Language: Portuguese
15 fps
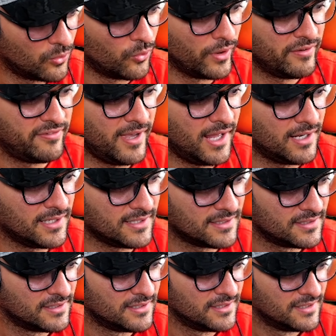ou Evelyn,
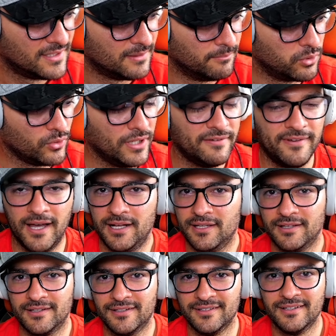Bruna Evelyn,
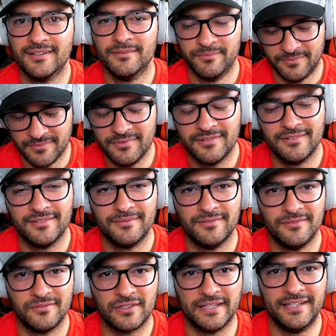
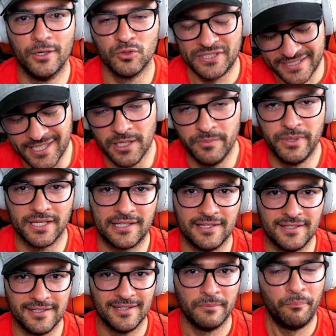que deu sub
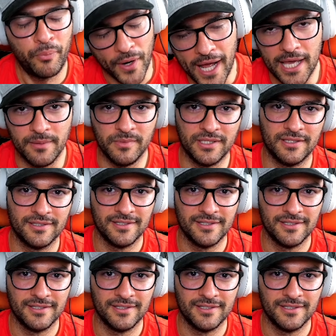aqui, Prime.